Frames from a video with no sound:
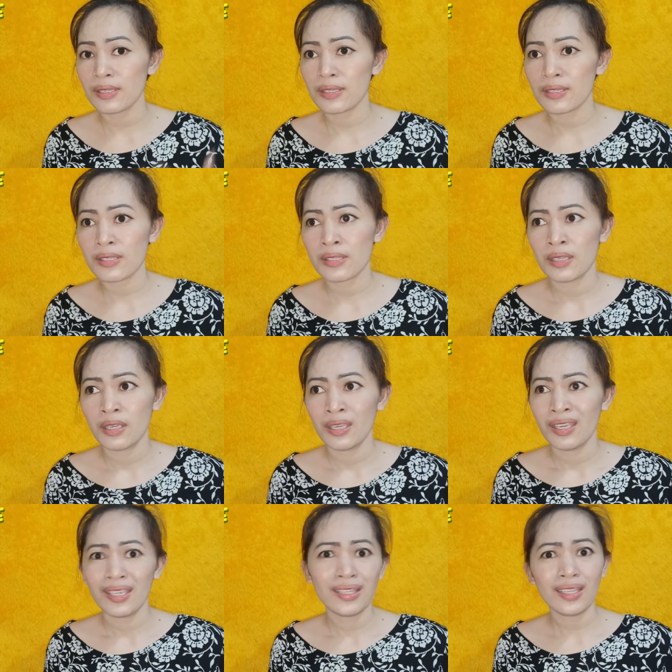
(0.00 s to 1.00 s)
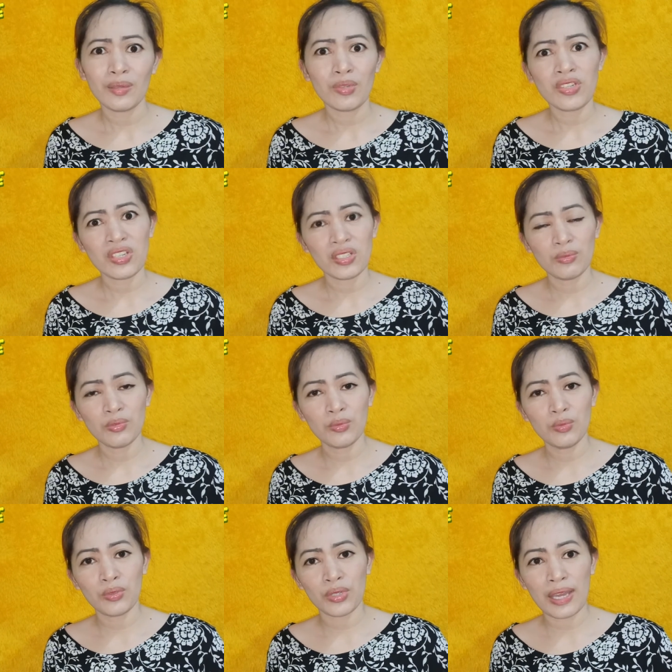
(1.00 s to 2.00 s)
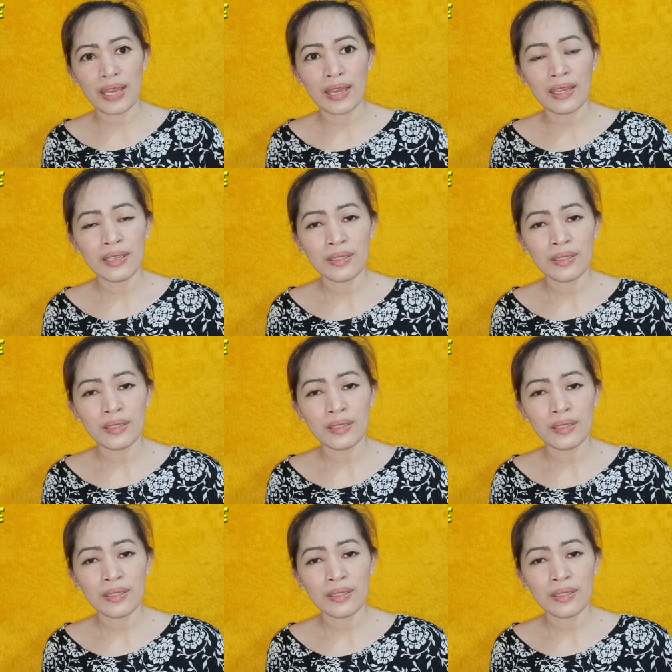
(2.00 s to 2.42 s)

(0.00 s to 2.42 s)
is, hindi naman siya nabubura.